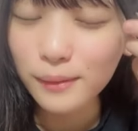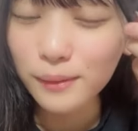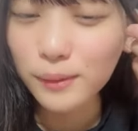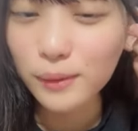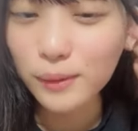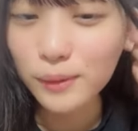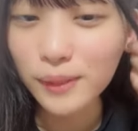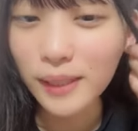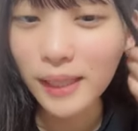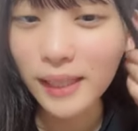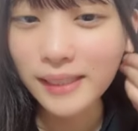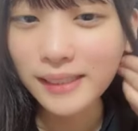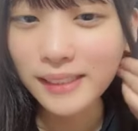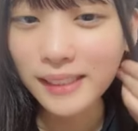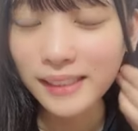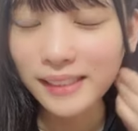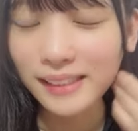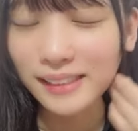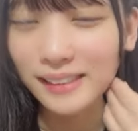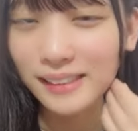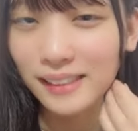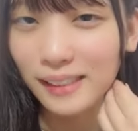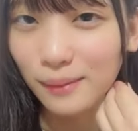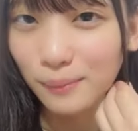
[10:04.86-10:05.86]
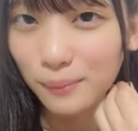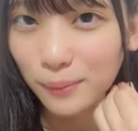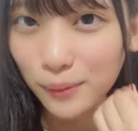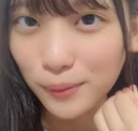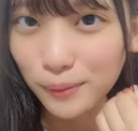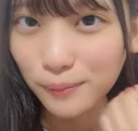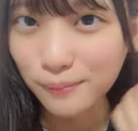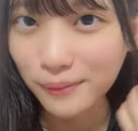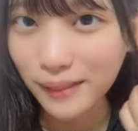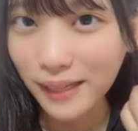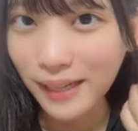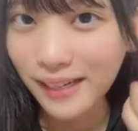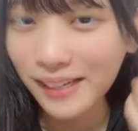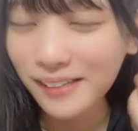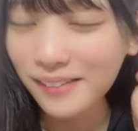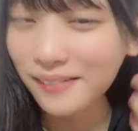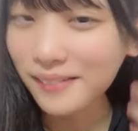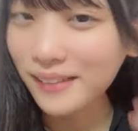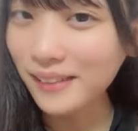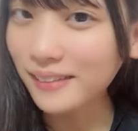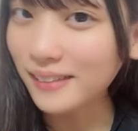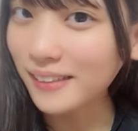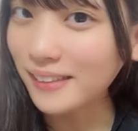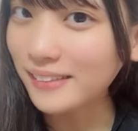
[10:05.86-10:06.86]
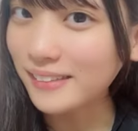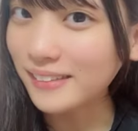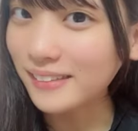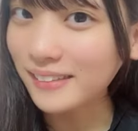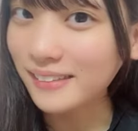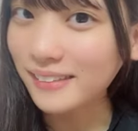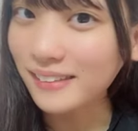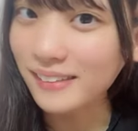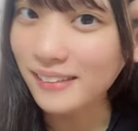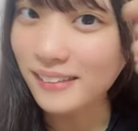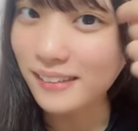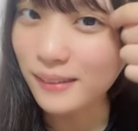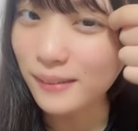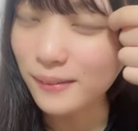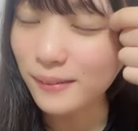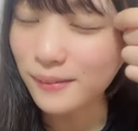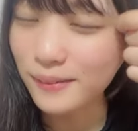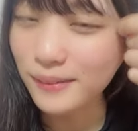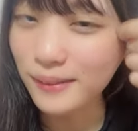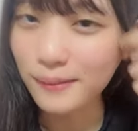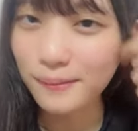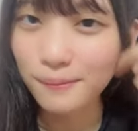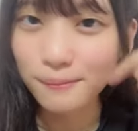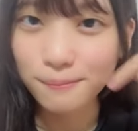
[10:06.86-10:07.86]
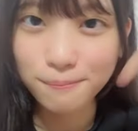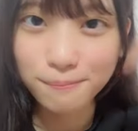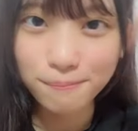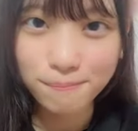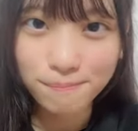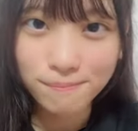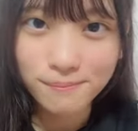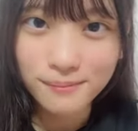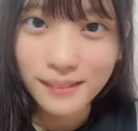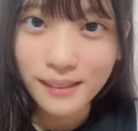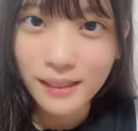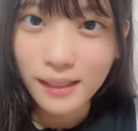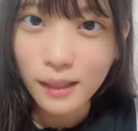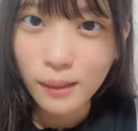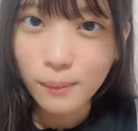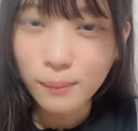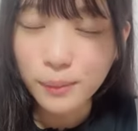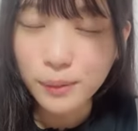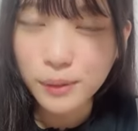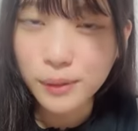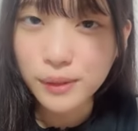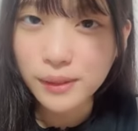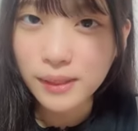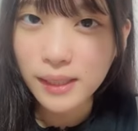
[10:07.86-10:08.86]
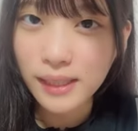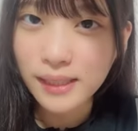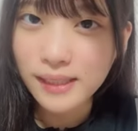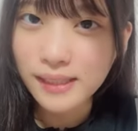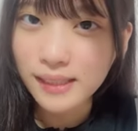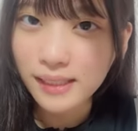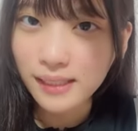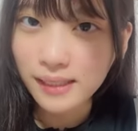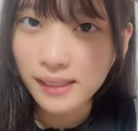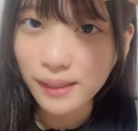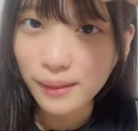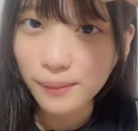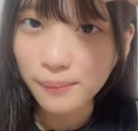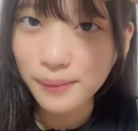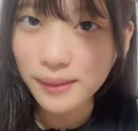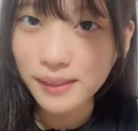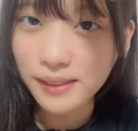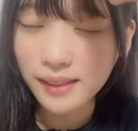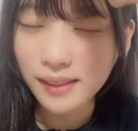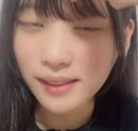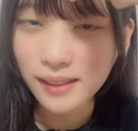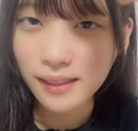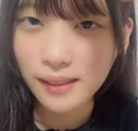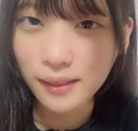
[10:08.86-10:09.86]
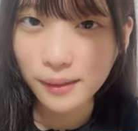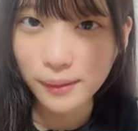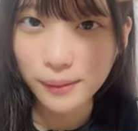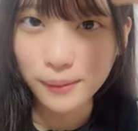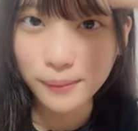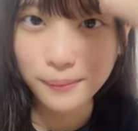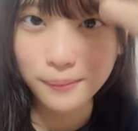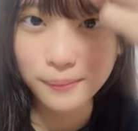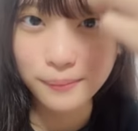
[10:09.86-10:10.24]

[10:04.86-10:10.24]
18歳ですからもう、あ、れ撮った時は17だけどさ18歳になりましたからいや